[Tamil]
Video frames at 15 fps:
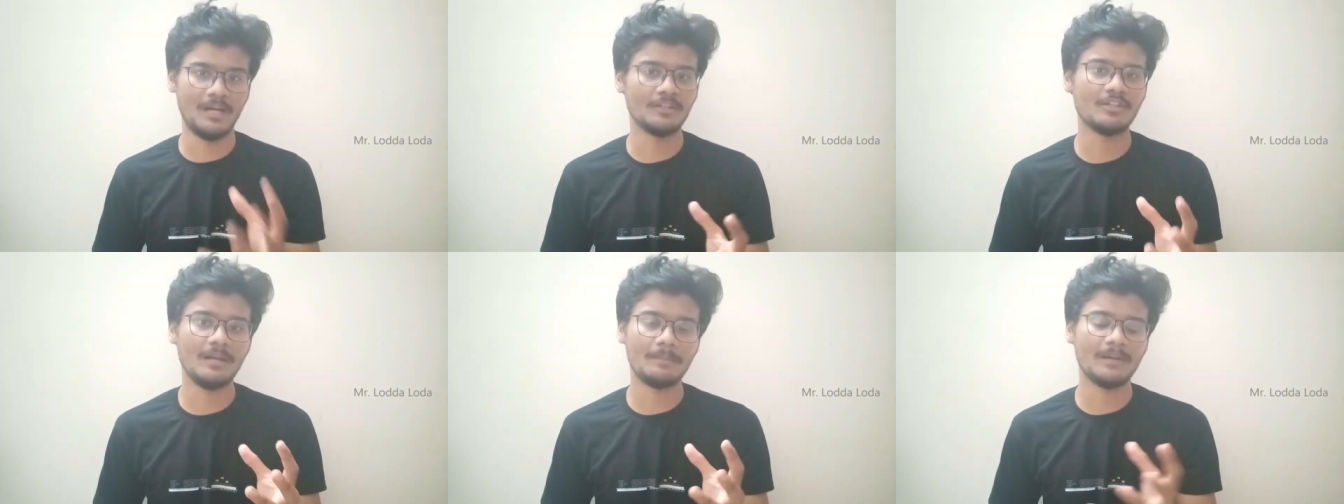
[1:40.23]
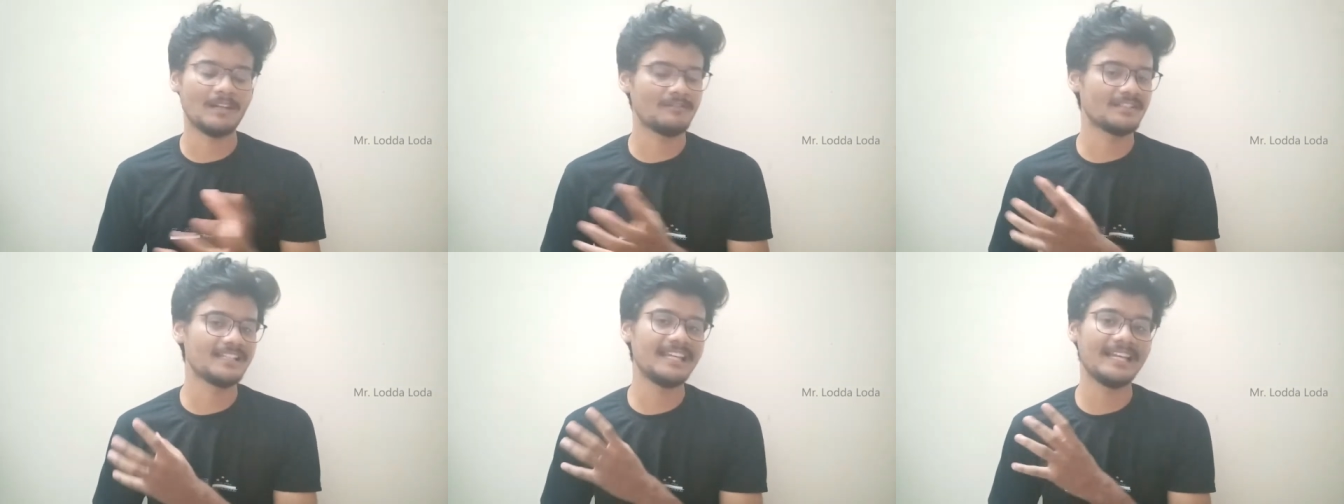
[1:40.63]

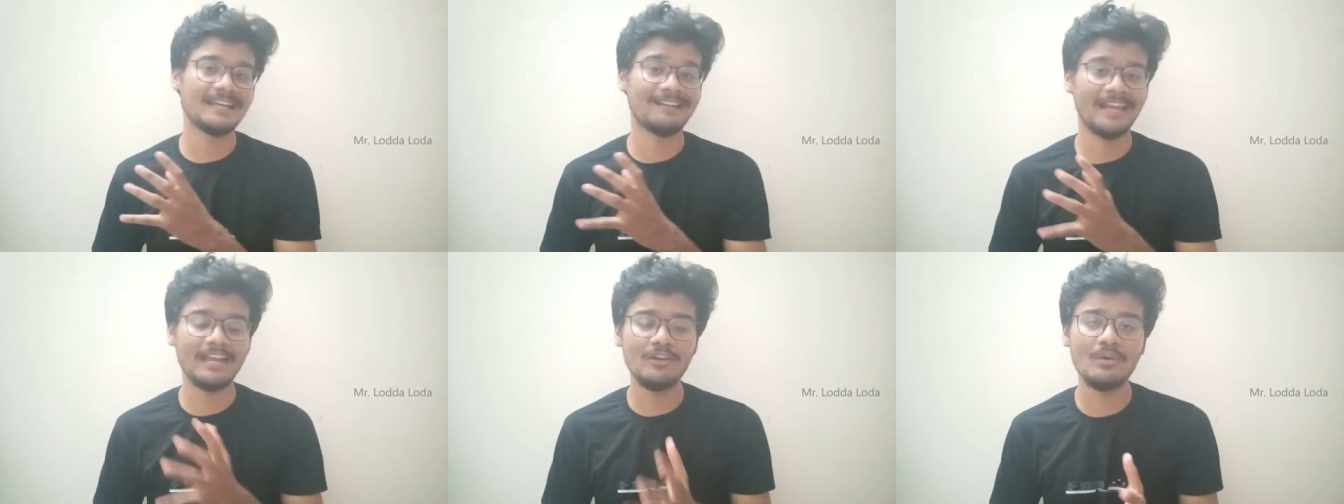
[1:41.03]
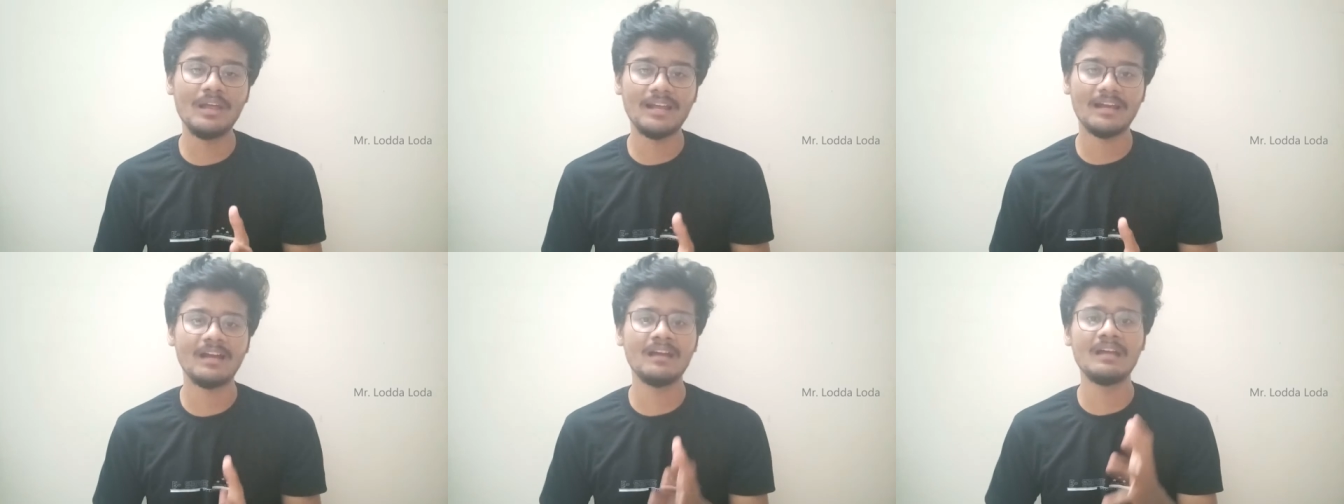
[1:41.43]
மாதுளப்பழம் வந்து நீங்கள்
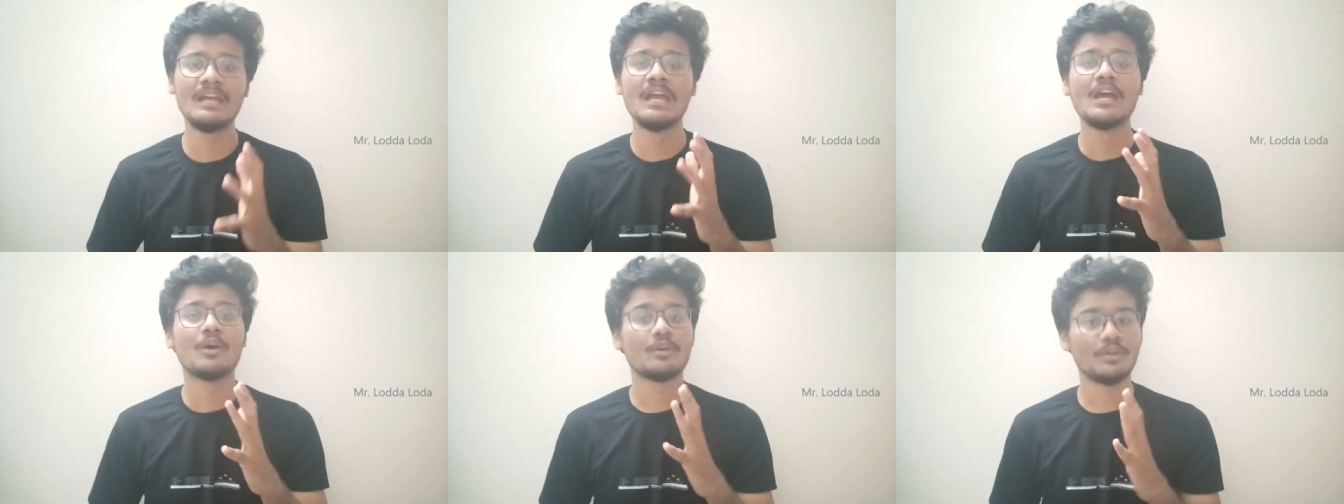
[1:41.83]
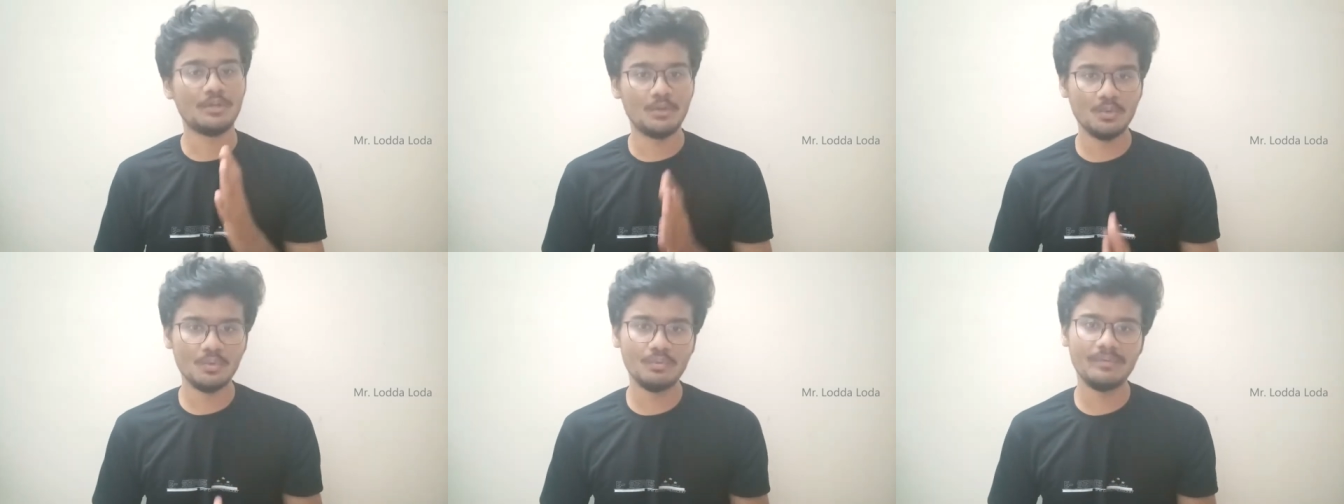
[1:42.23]
ரெகுலராக ஒரு
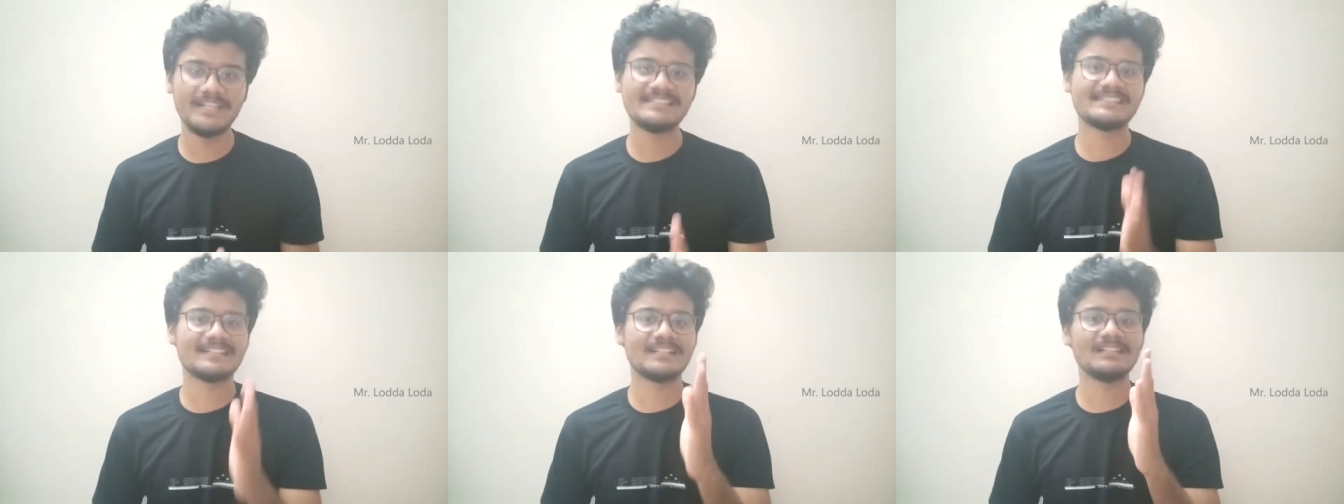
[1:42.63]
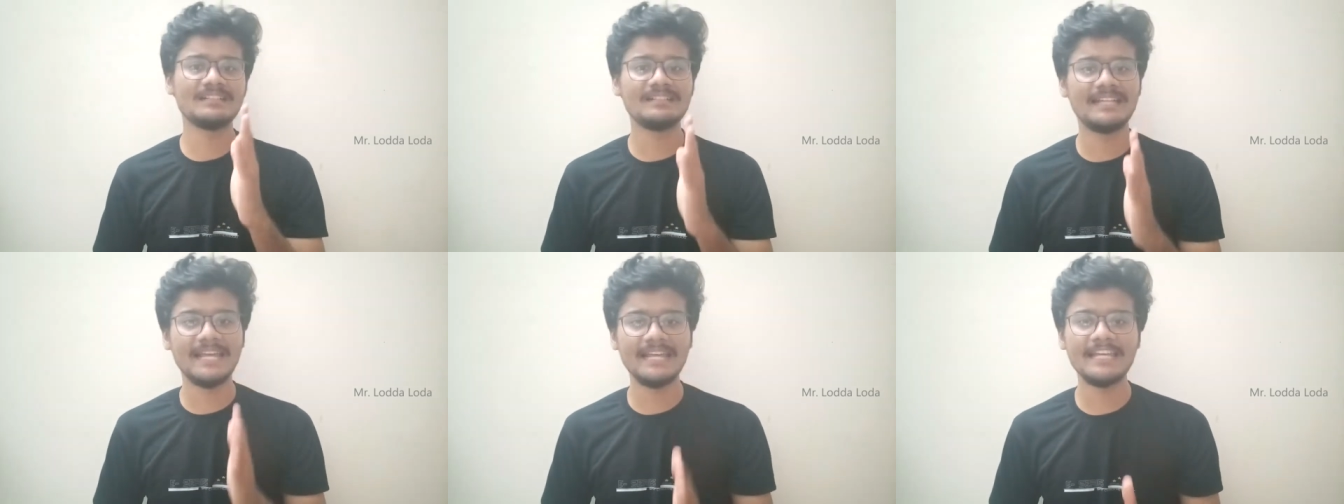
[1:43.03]
டூ வீக்ஸ்க்கு
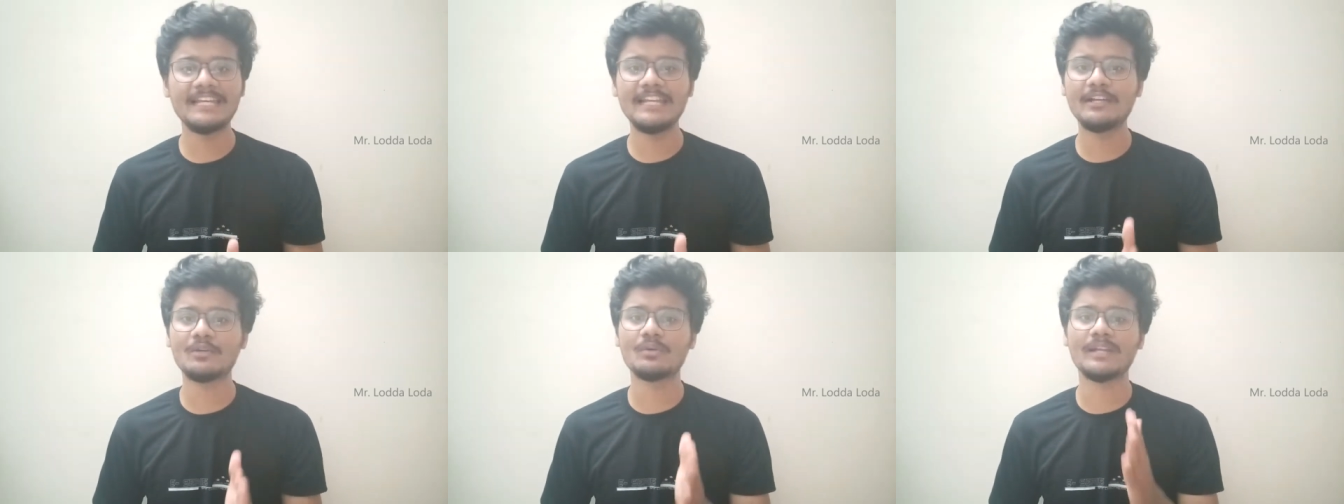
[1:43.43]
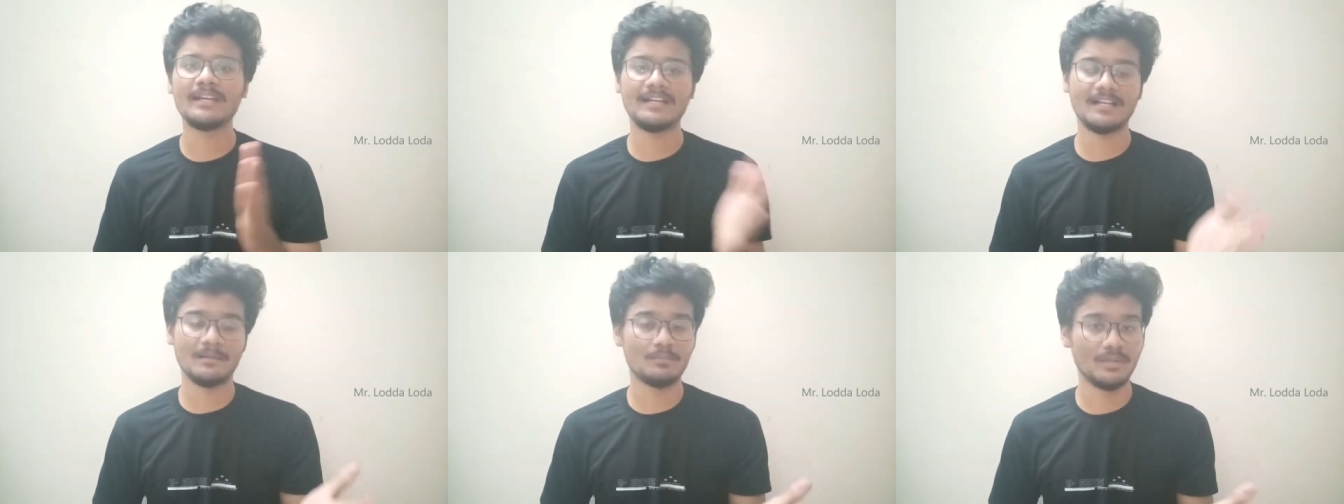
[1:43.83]
டெய்லி கூட
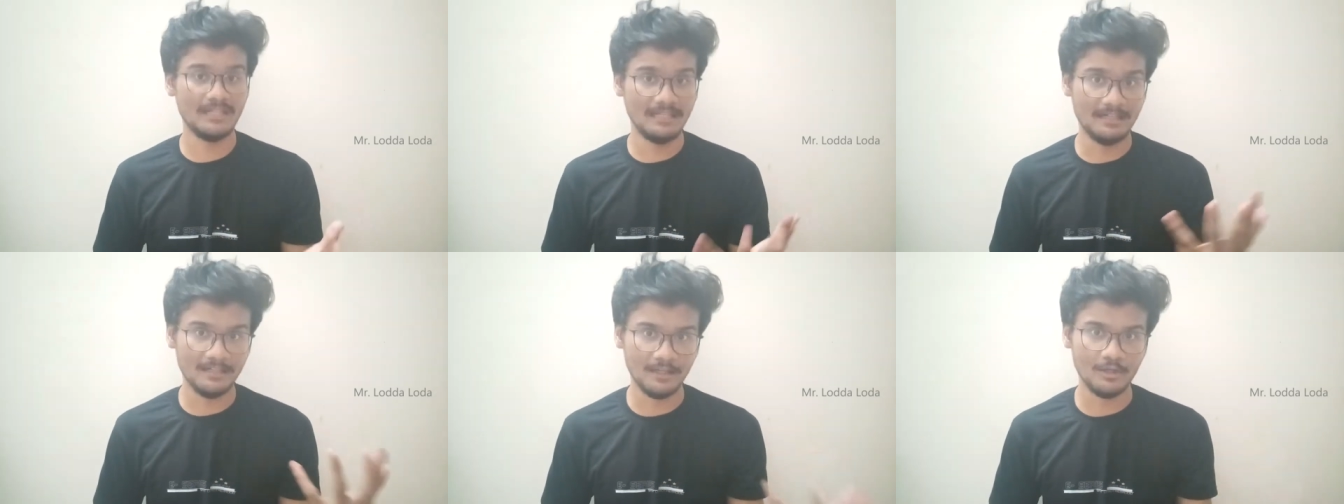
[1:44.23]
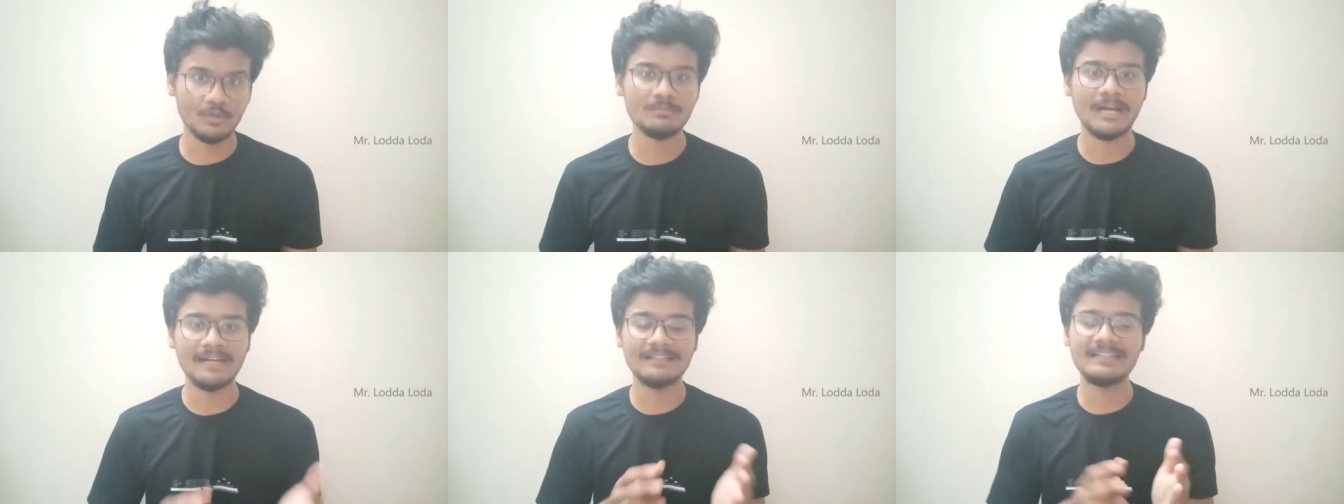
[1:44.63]
எடுக்க
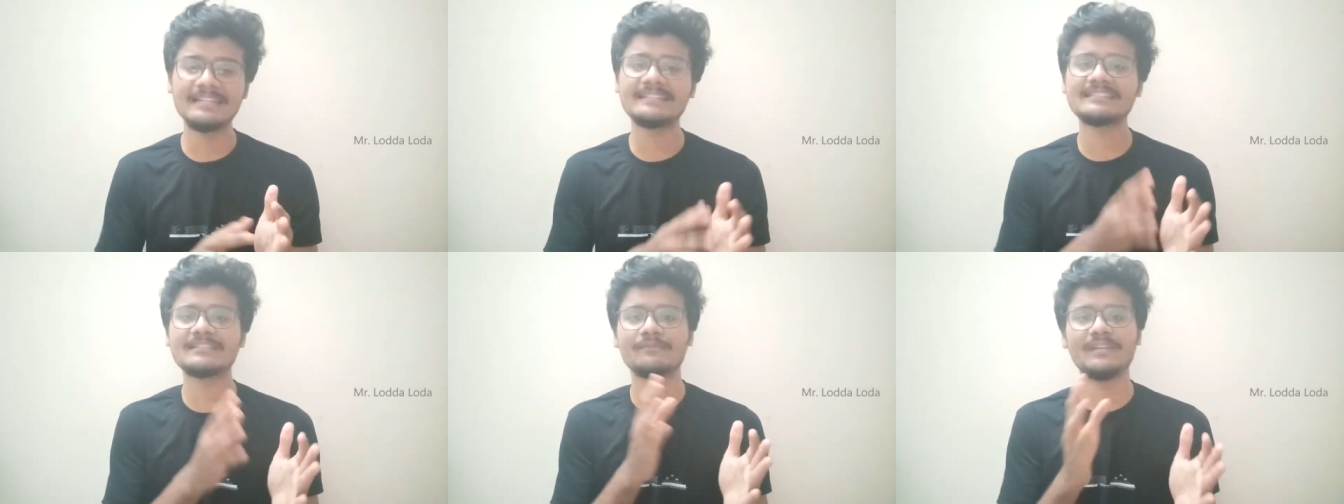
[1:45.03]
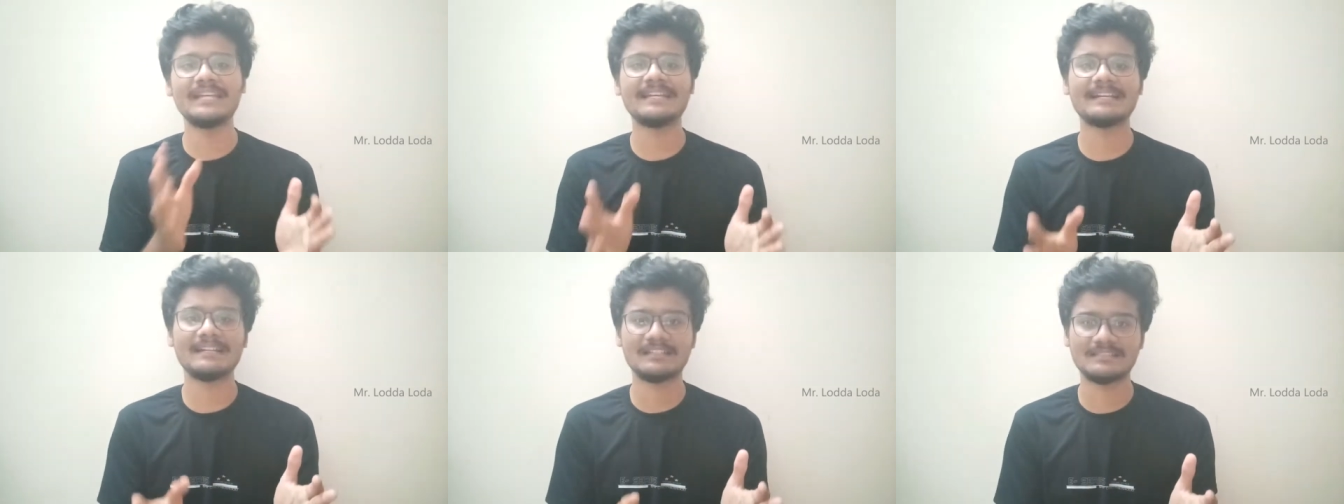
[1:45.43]
முடியலனாலும் அட்லீஸ்ட்
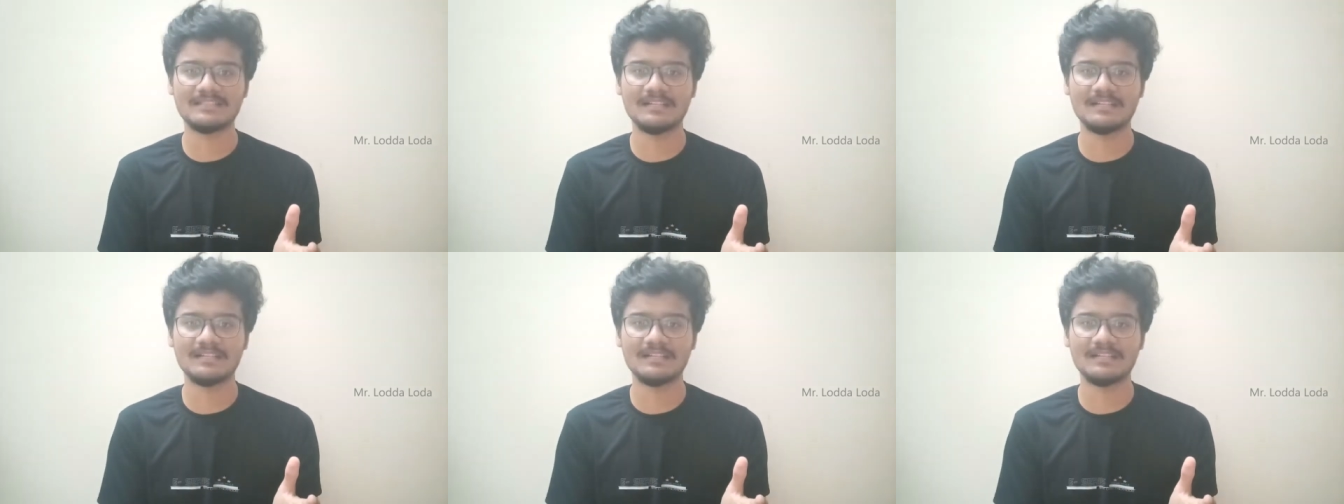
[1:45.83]
வீக்